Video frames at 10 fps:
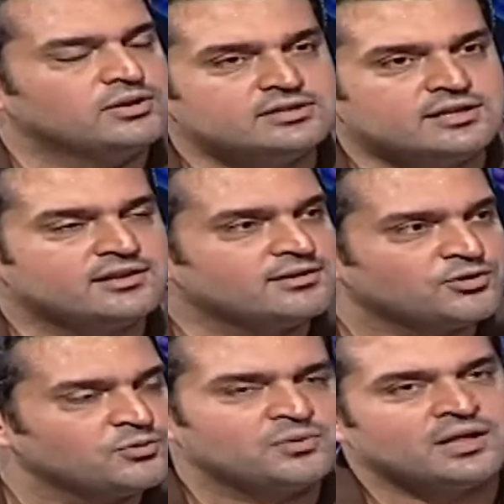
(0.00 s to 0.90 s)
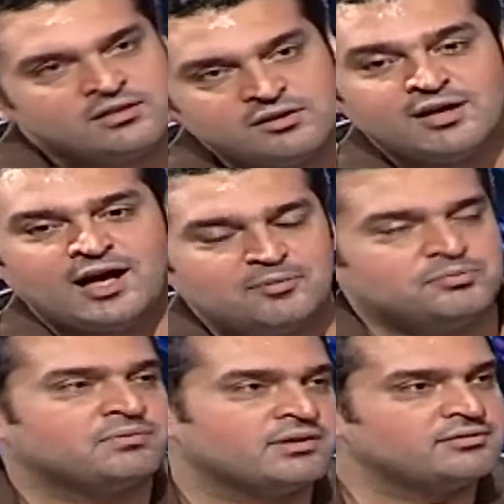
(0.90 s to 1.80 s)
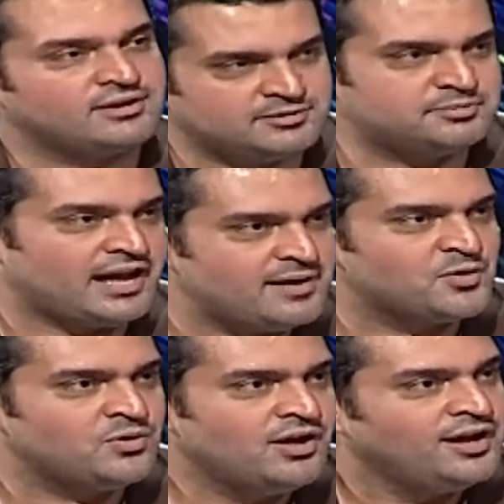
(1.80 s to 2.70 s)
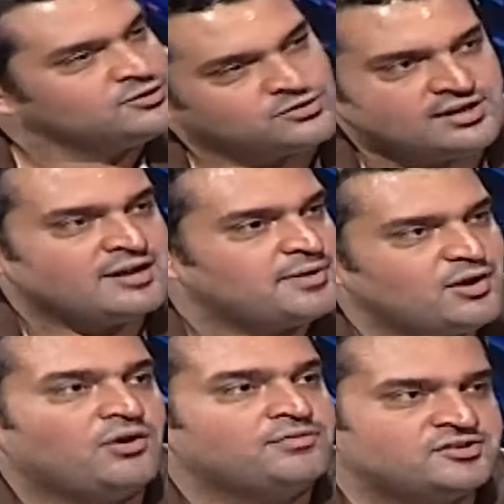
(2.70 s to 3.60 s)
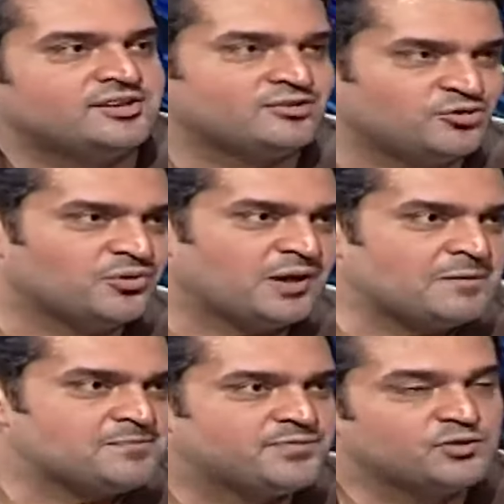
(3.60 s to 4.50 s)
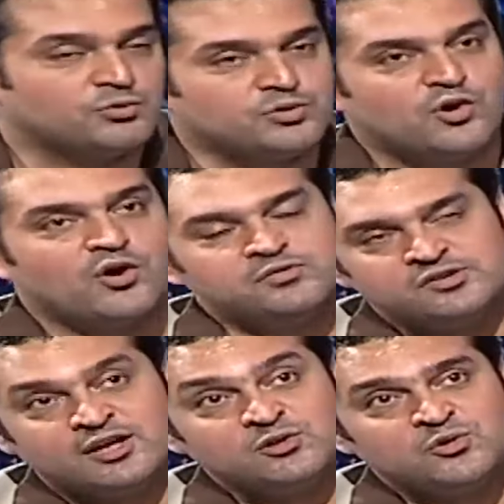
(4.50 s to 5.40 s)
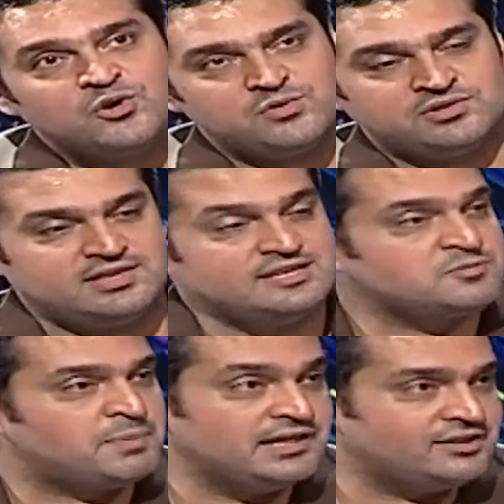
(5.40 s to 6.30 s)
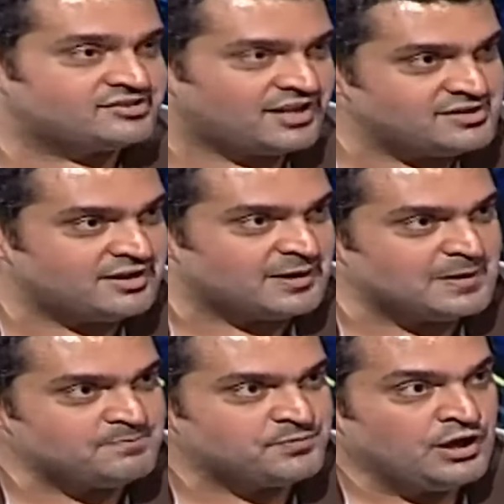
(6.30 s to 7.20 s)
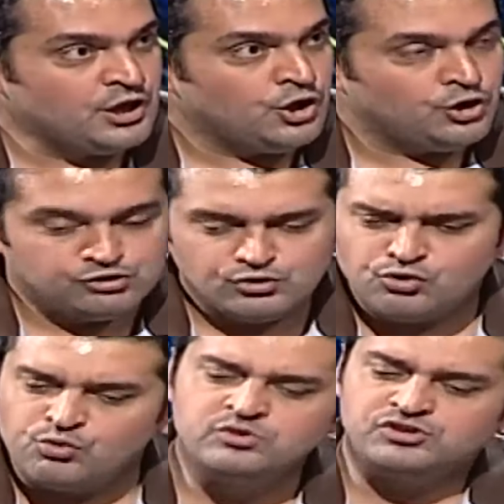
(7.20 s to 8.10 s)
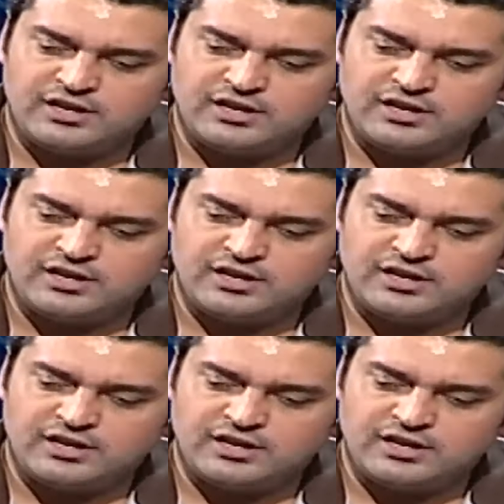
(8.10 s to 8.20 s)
तो नहीं जानता क्यों कहते हैं जी आप ज़रा जब टाइम हो तो ज़रा हमारे ऑफिस ज़रा ज़रूर आए तो उनके ऑफिस गया तो उन्होंने कोई तीस पैंतीस खत दिखाए जो खून